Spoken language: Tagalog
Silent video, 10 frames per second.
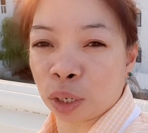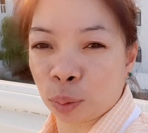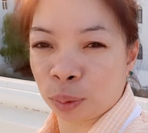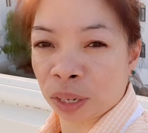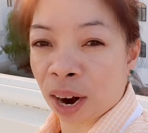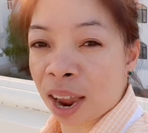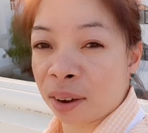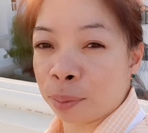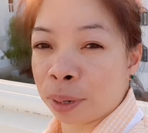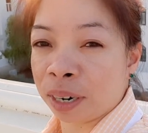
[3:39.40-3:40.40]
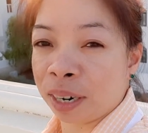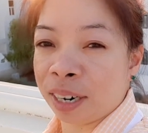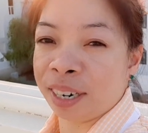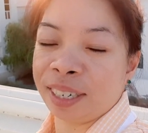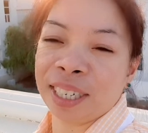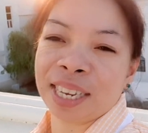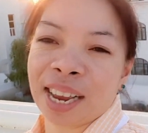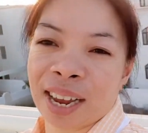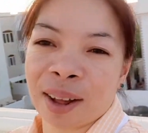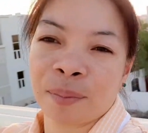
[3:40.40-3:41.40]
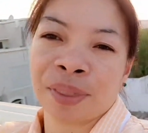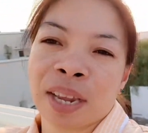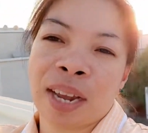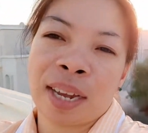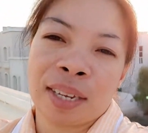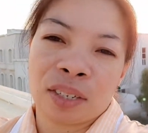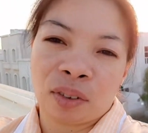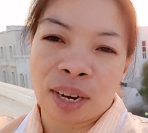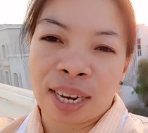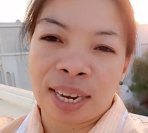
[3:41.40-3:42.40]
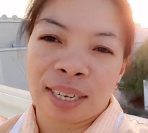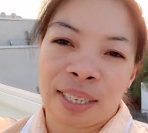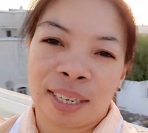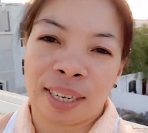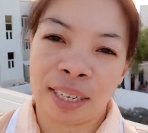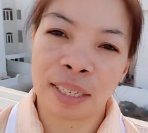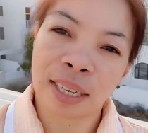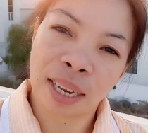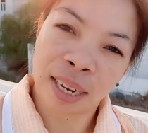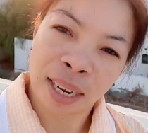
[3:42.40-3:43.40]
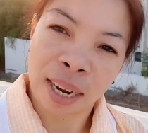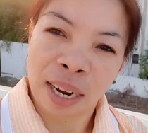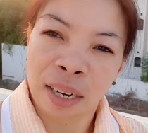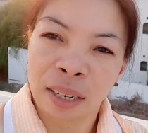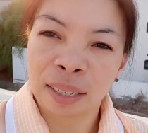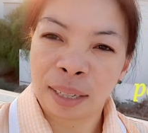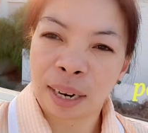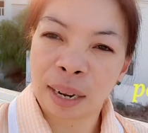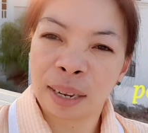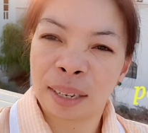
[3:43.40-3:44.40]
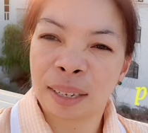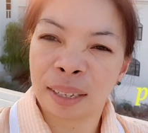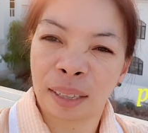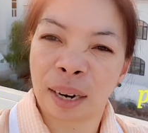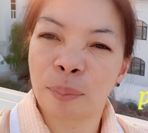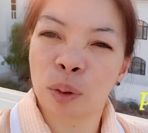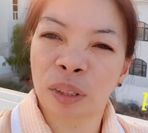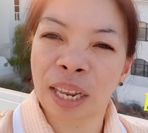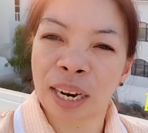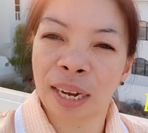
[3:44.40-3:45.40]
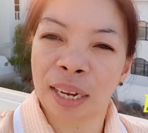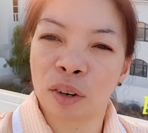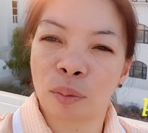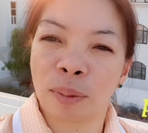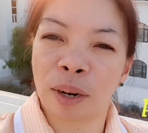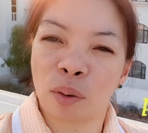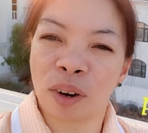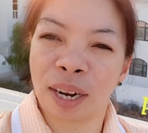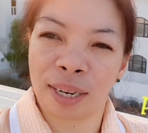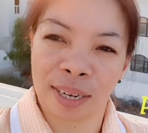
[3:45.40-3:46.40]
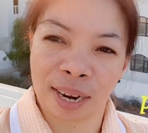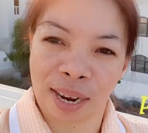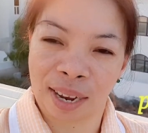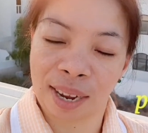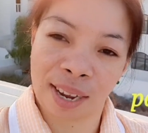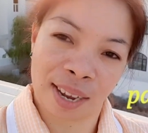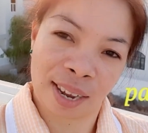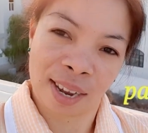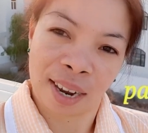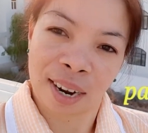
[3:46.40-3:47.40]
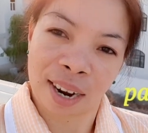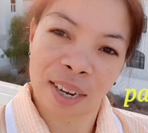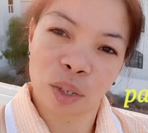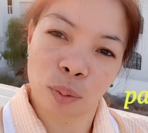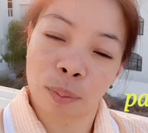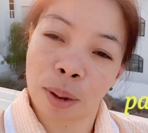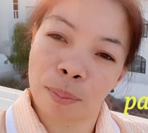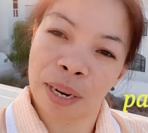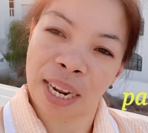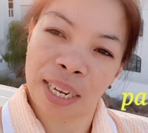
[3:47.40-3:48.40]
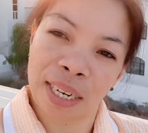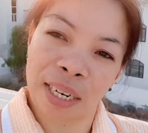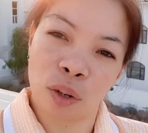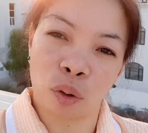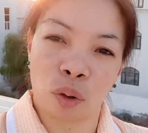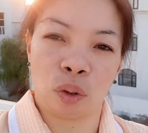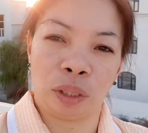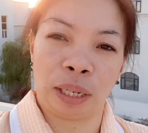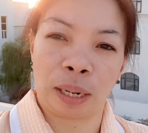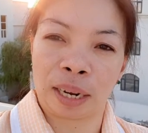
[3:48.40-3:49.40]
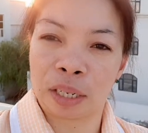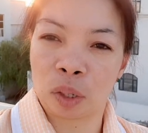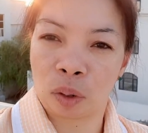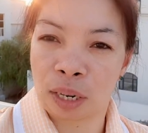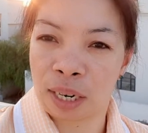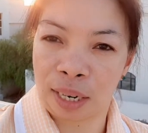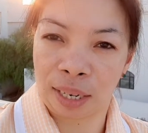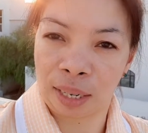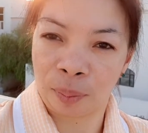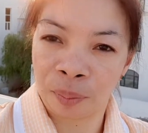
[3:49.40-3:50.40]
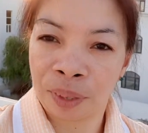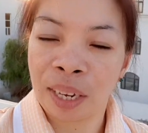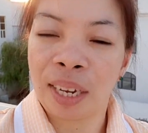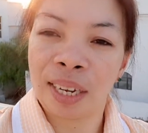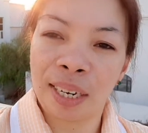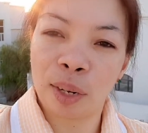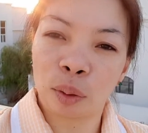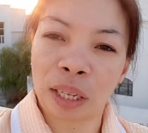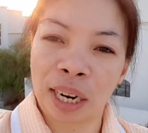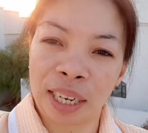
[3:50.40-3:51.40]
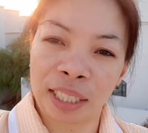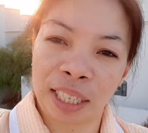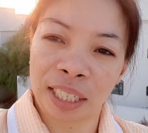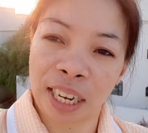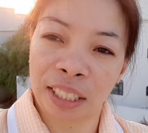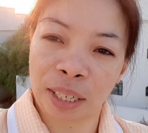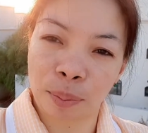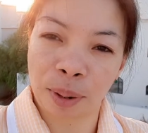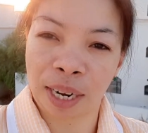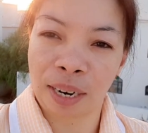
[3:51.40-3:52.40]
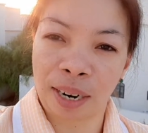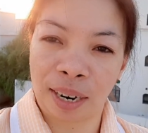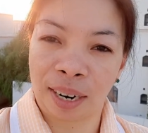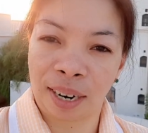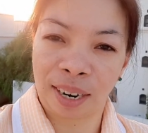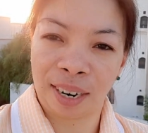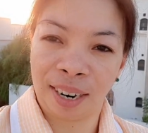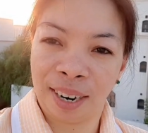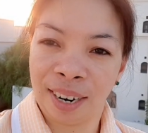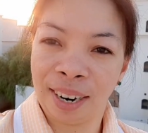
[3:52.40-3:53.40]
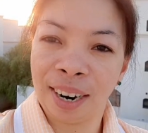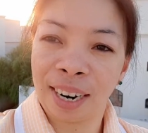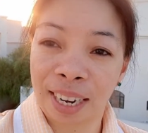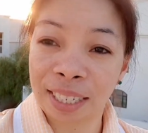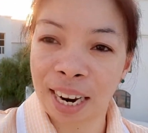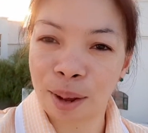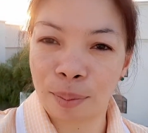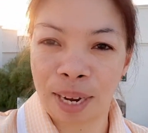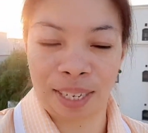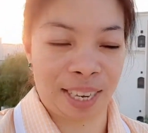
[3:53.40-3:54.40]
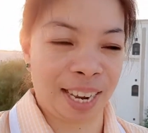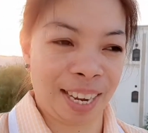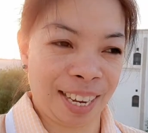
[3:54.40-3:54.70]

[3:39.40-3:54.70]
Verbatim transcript: subscribers. So, ayan, guys. Tri trip ko talaga yung malunggay niya. Kaso, may pinay din doon. Kaso nga lang, hindi ko talaga siya nasatsambahan na nasa labas.